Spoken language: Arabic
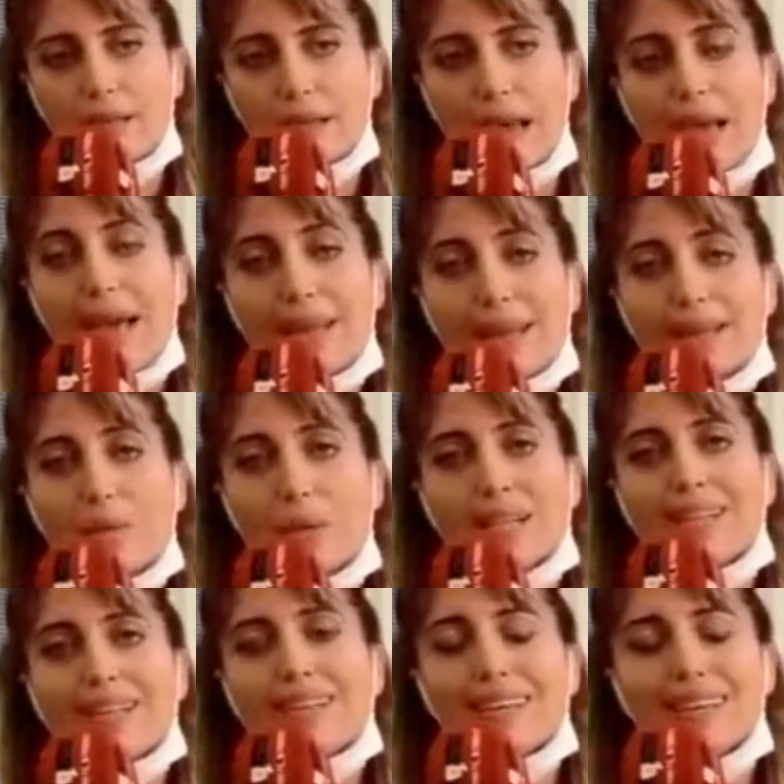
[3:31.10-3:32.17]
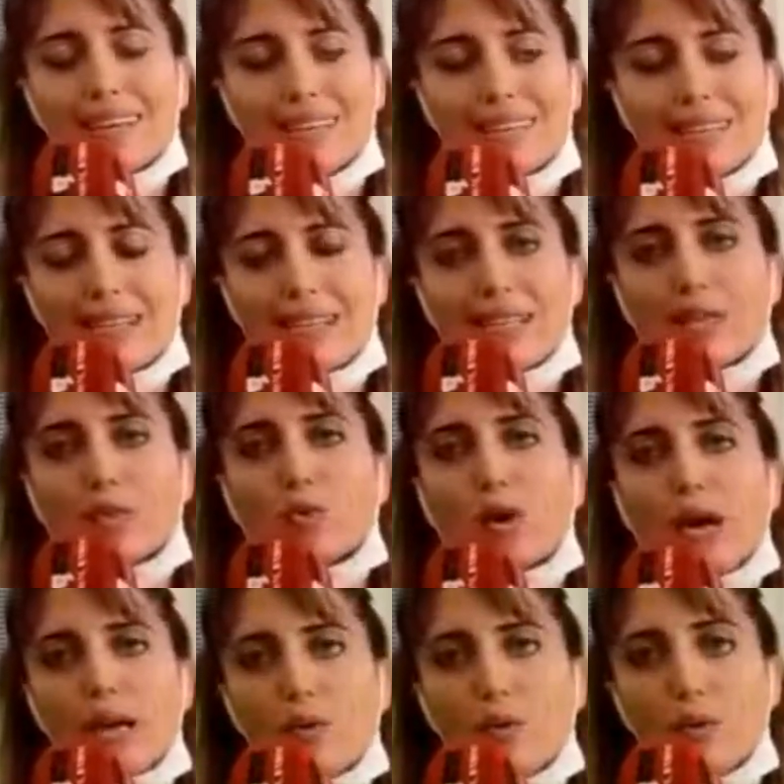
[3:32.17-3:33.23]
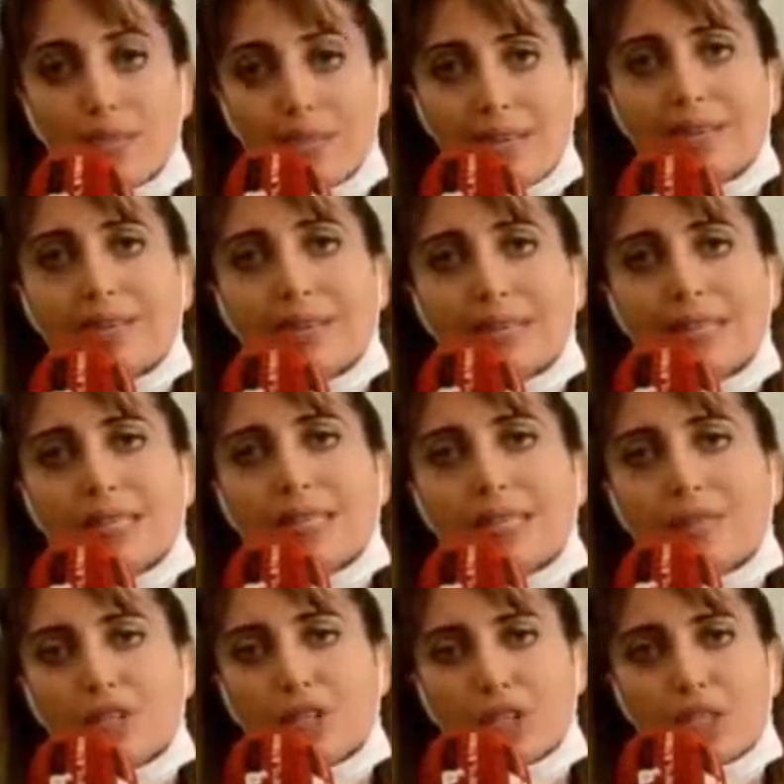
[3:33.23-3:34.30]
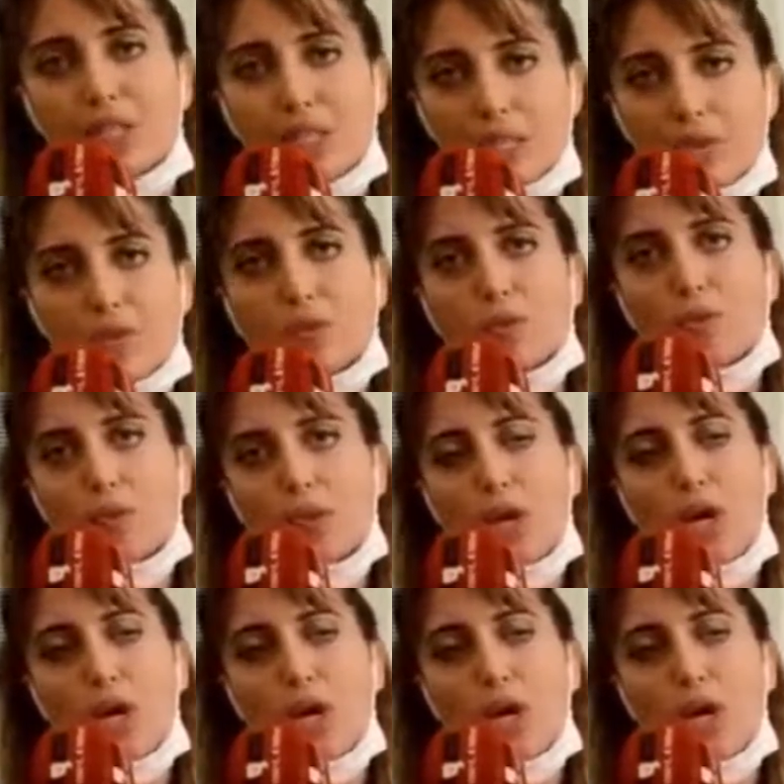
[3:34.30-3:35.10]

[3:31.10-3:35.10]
الحاله وهذه الكارثه اللي كتوقع لوليداتنا اللي كيفاش كيتكرفسوا